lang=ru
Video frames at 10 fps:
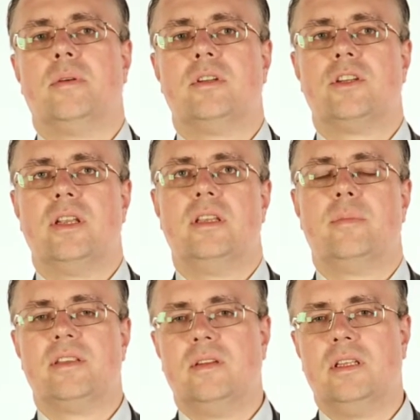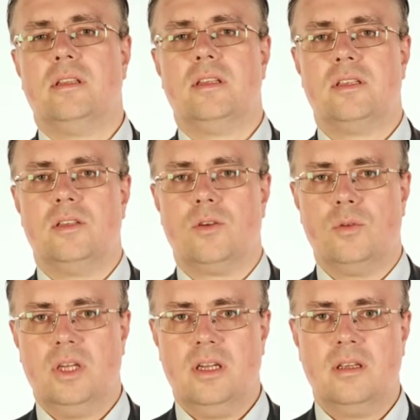повышение производительности
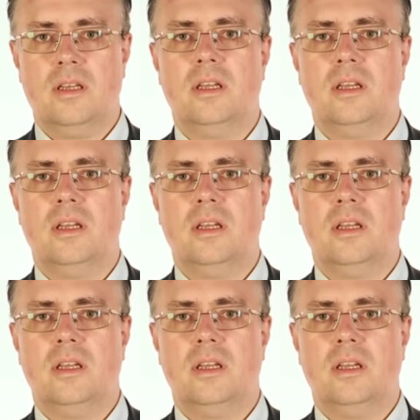труда